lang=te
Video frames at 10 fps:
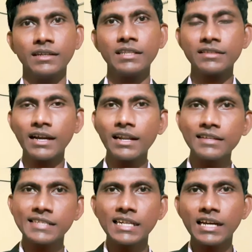ఇది చాలా
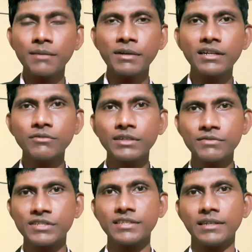ఆశ్చర్యకరమైనటువంటి
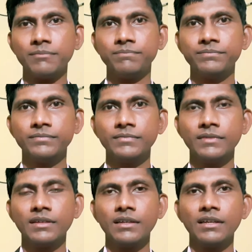విషయం
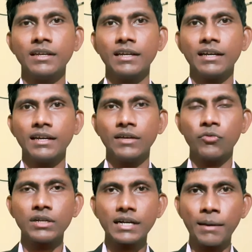
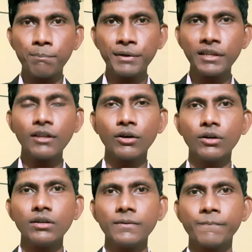ఒక కంపెనీలో
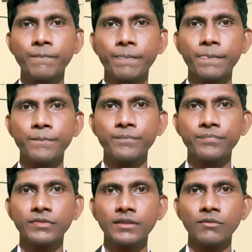
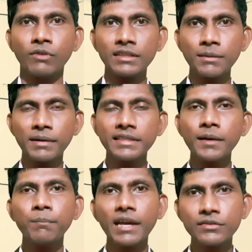వంద మంది
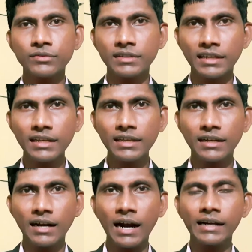ఎంప్లాయీస్ ఉంటే
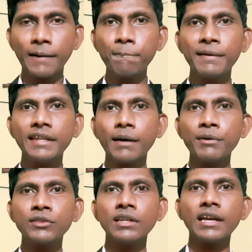ఆ కంపెనీ
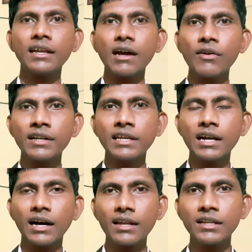అభివృద్ధిలోకి రావడానికి
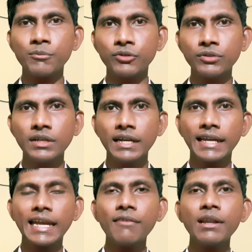కారణము
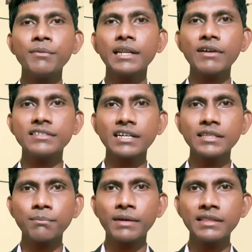కేవలం ఇరవై
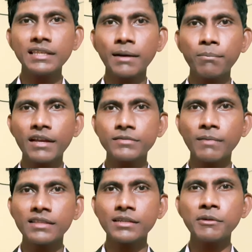శాతం మంది ఎంప్లాయీస్
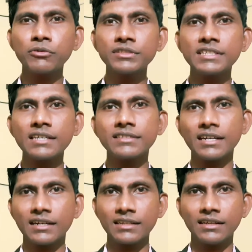మాత్రమే కృషి
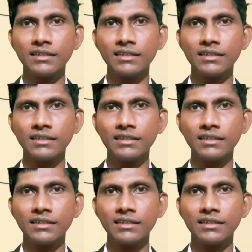చేస్తారంట